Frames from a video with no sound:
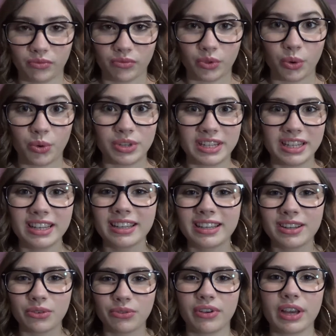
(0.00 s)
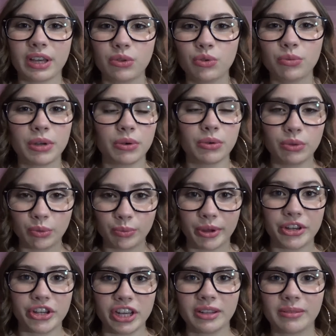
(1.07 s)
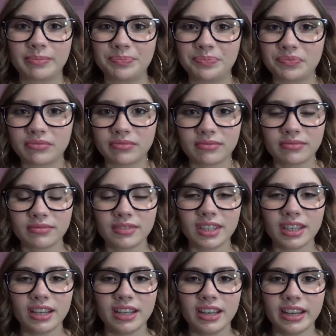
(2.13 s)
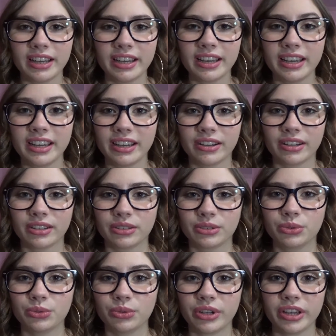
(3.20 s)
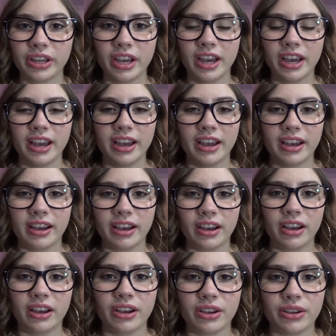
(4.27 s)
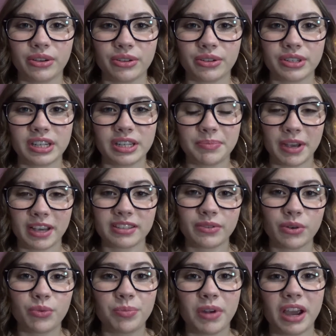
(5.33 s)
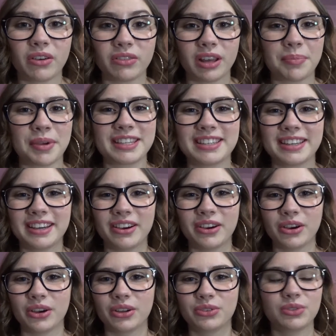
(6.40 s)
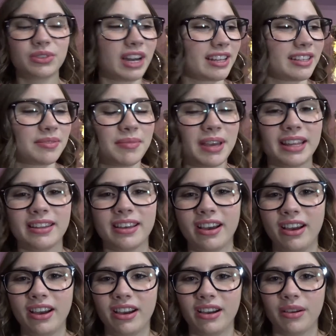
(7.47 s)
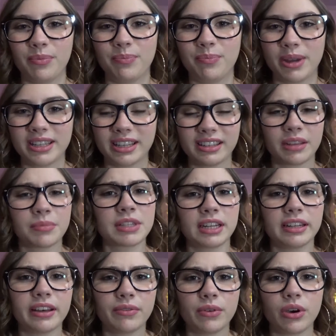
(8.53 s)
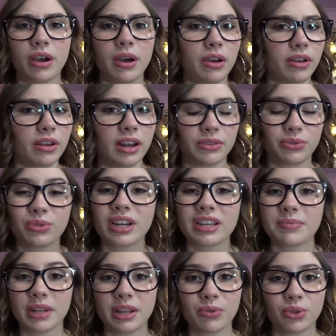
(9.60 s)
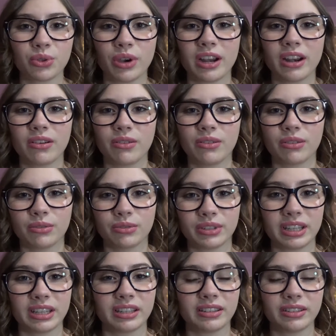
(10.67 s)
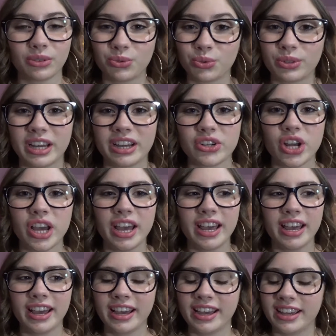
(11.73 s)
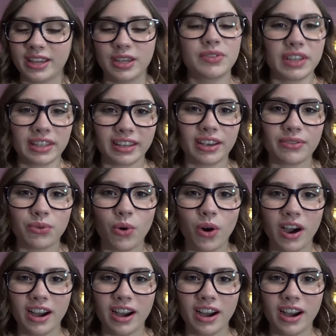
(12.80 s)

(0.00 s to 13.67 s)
aussi, qui l'ont fait avec nous, mais eux n'ont pas de chaîne. Et donc, j'espère que ça va vous plaire. On a passé toute la semaine, pas dernière mais celle d'avant, toute la semaine avant Noël, on, était en tournage. Il faisait très froid.